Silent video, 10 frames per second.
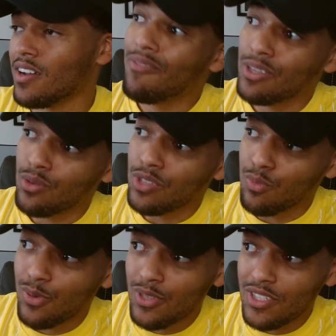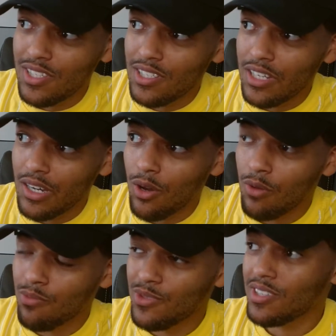Wenn du in die Bundesliga
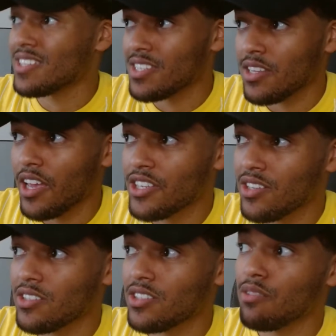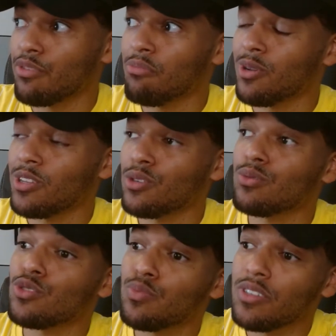kommst, ist es leichter als in der Premier League und du
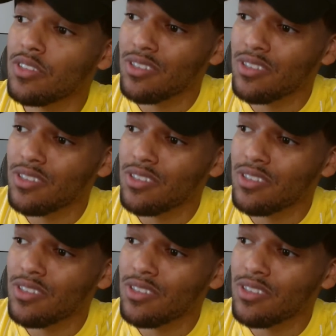spielst.